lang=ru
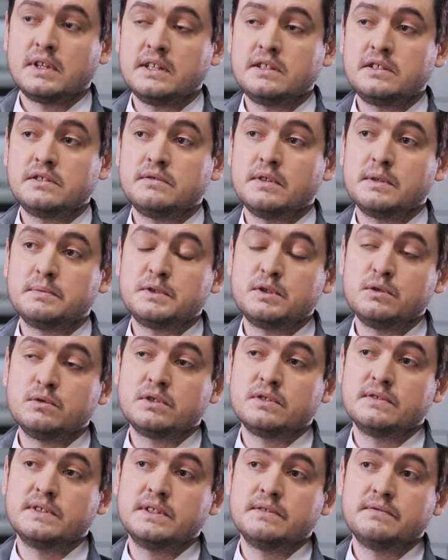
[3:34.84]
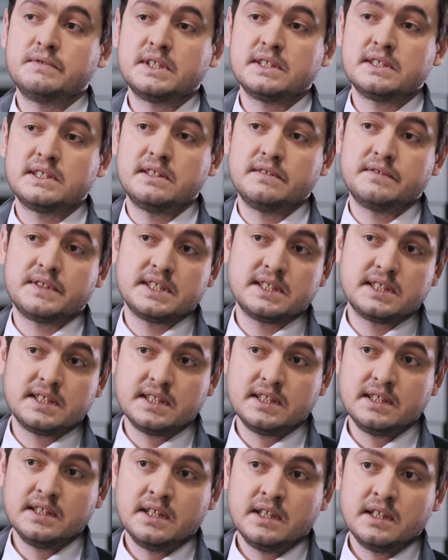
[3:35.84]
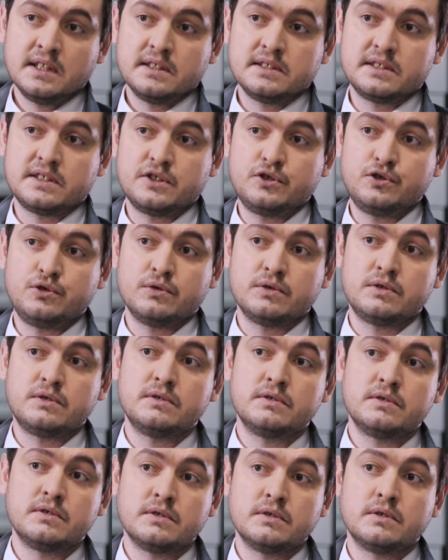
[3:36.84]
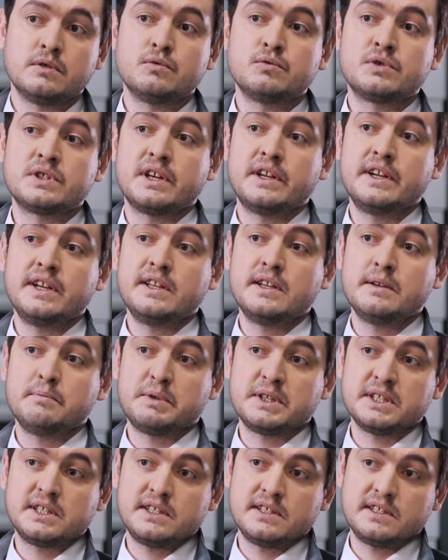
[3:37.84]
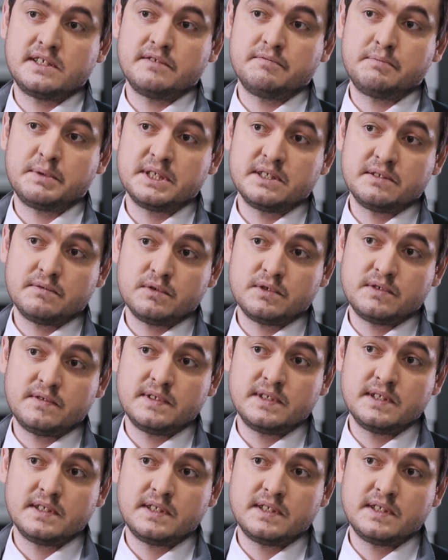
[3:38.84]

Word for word: Качество обслуживания выросло в разы за счет э, ускорения процессов производства